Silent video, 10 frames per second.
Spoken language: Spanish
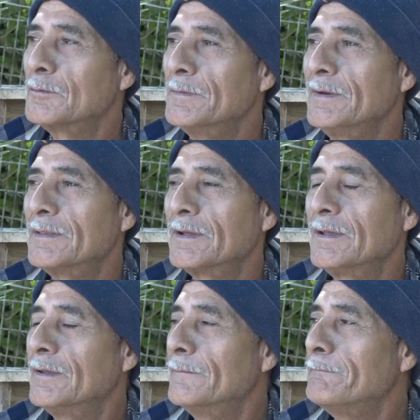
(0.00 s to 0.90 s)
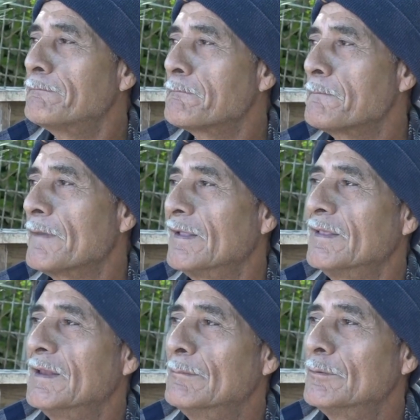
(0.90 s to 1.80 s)
cobijita que que
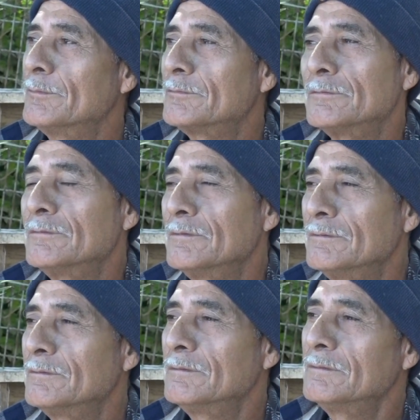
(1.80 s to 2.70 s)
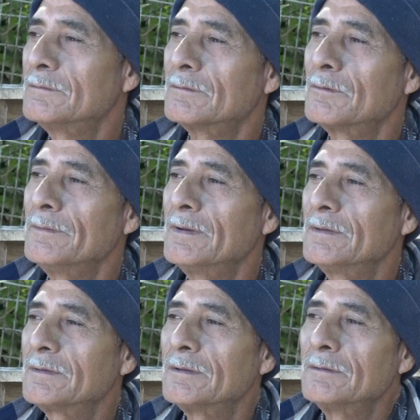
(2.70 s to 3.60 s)
tenemos, pues son, son, que,
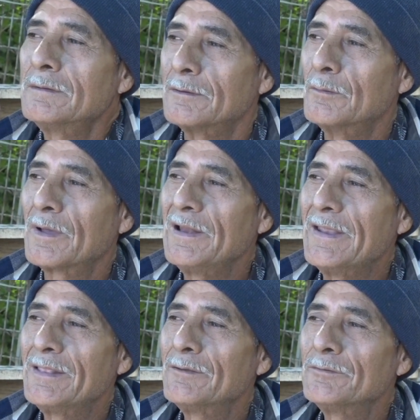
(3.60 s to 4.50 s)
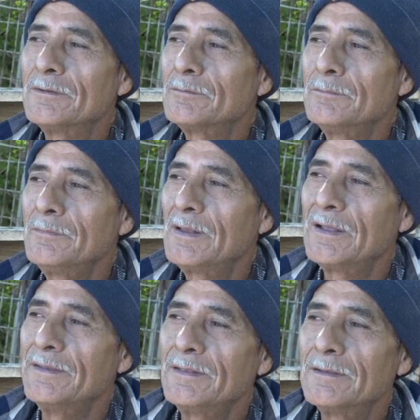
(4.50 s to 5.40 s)
que, no calientan, son muy
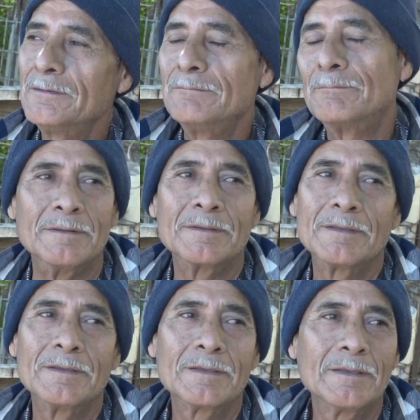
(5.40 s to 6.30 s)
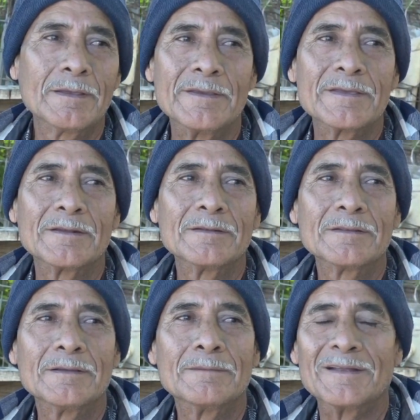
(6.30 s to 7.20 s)
delgaditas y tienes que, que, que echar
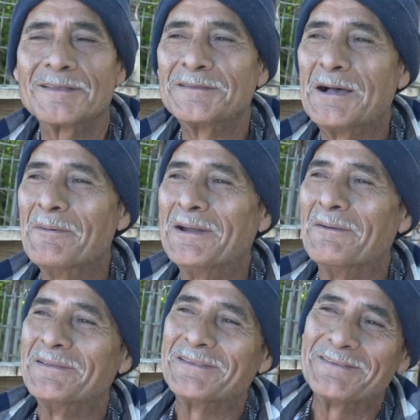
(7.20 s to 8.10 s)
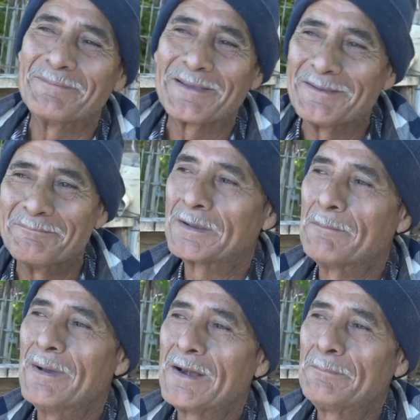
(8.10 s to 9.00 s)
hasta, sábana a veces para que, para que
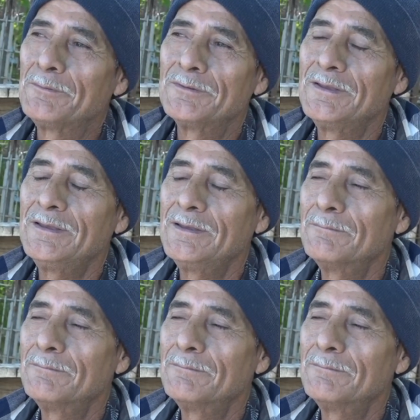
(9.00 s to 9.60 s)
amarre, pues ahí.